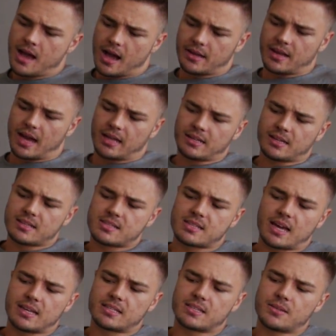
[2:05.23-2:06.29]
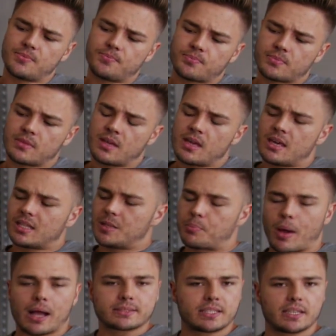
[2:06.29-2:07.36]
an der anderen Seite. Die
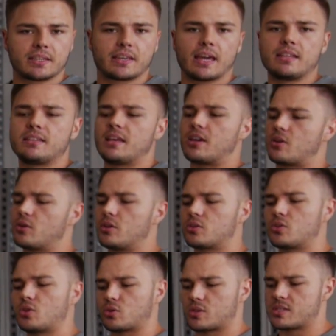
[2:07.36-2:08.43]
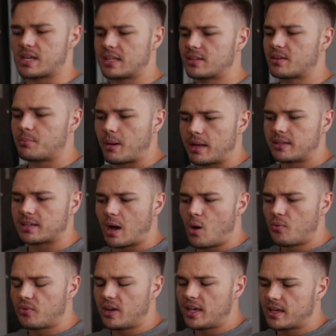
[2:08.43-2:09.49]
Praktiken kennt ihr. Ihr könnt natürlich auch das andere Bein
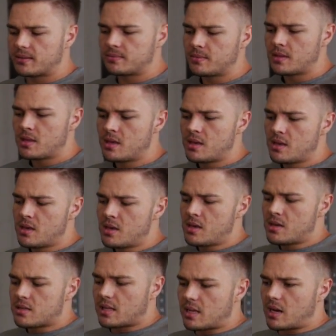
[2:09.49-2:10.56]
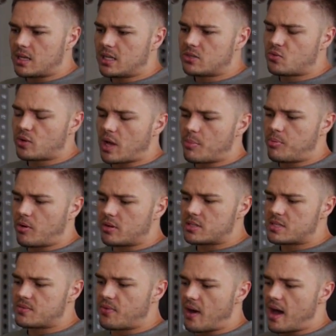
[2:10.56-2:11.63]
drauflegen, dann an den Trigger
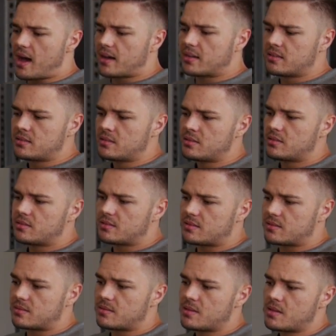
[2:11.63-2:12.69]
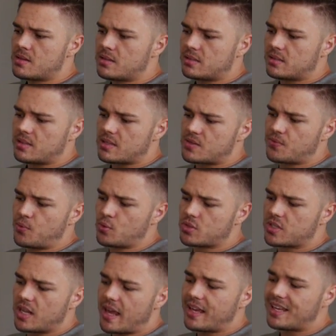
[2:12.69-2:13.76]
Points verharren das
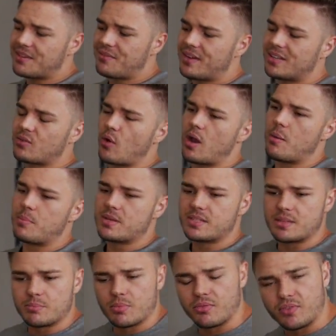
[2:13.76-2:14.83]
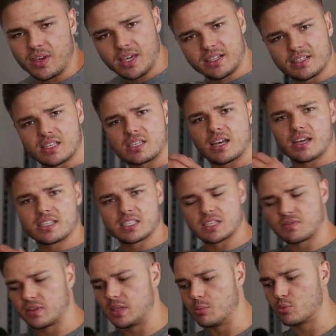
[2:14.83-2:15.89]
Fußgelenk eventuell ein bisschen bewegen. Das heißt,
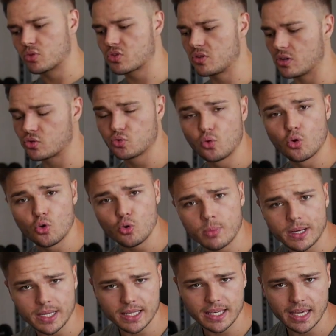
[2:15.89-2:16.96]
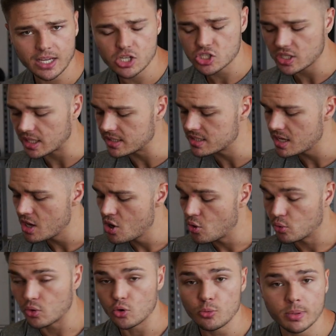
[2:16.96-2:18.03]
dass wir die Muskulatur über den Gegenstand
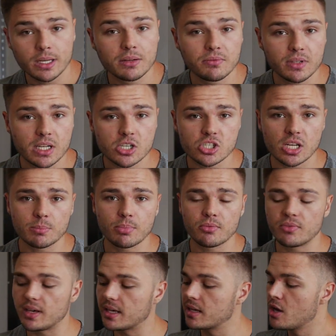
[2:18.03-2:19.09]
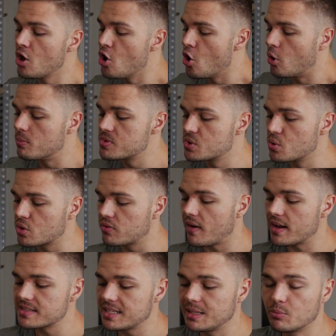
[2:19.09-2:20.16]
oder über den Widerstand bewegen, um so
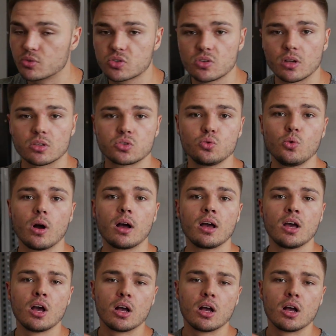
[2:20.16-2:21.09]
quasi die Muskulatur